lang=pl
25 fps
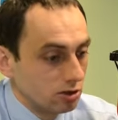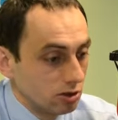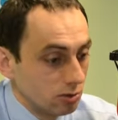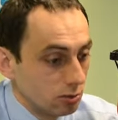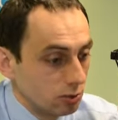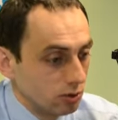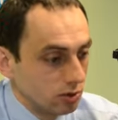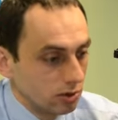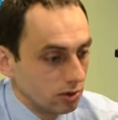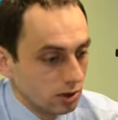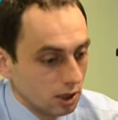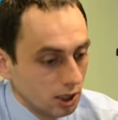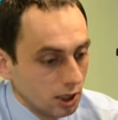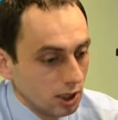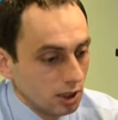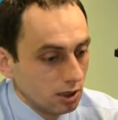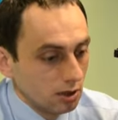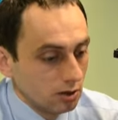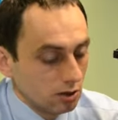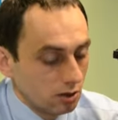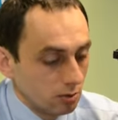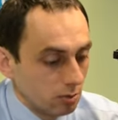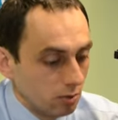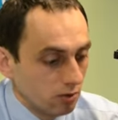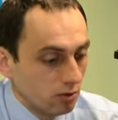że były
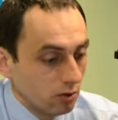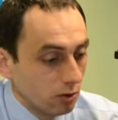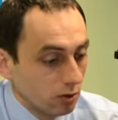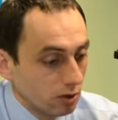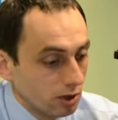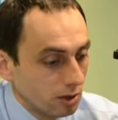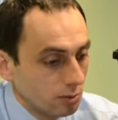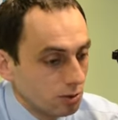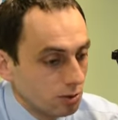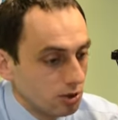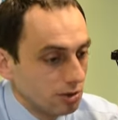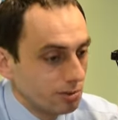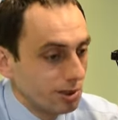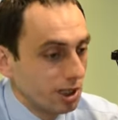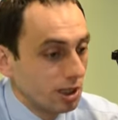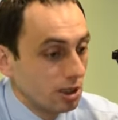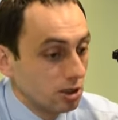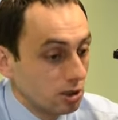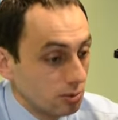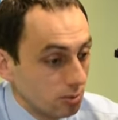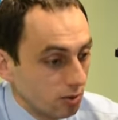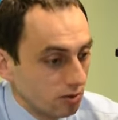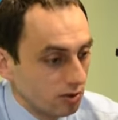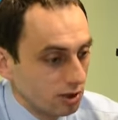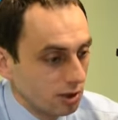to powolne przemiany,
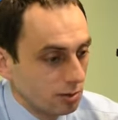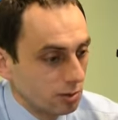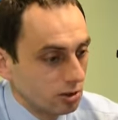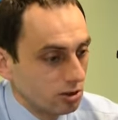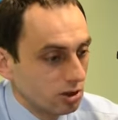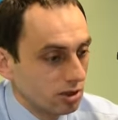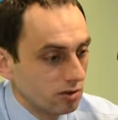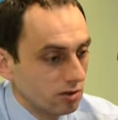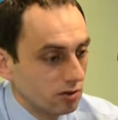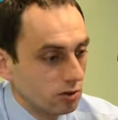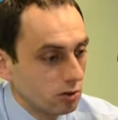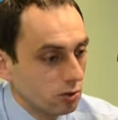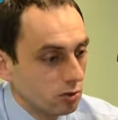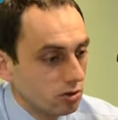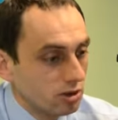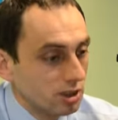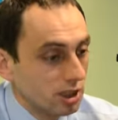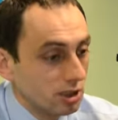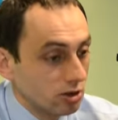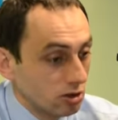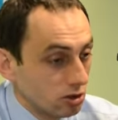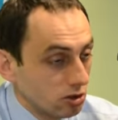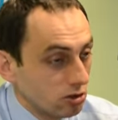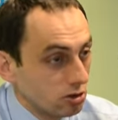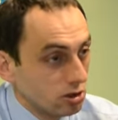czy powinna być
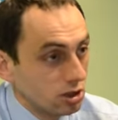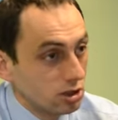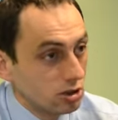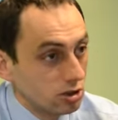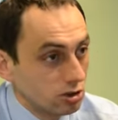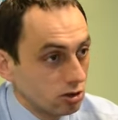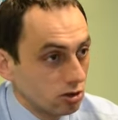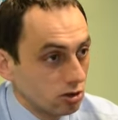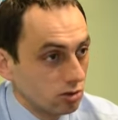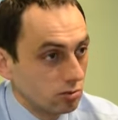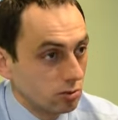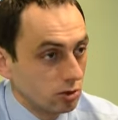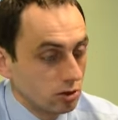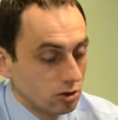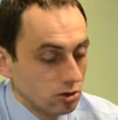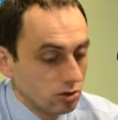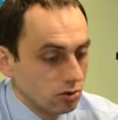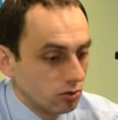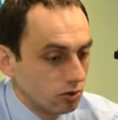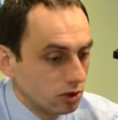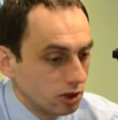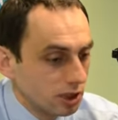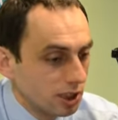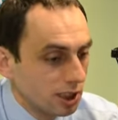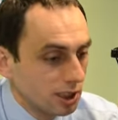rewolucja, czy rozliczyć
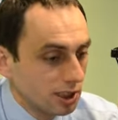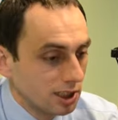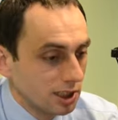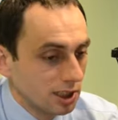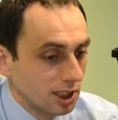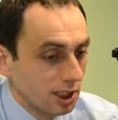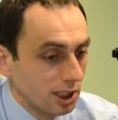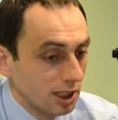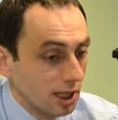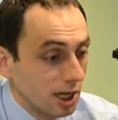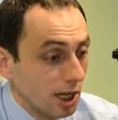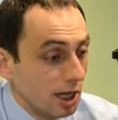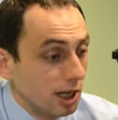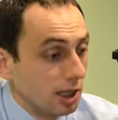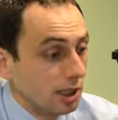komunistów, czy nie i tak dalej.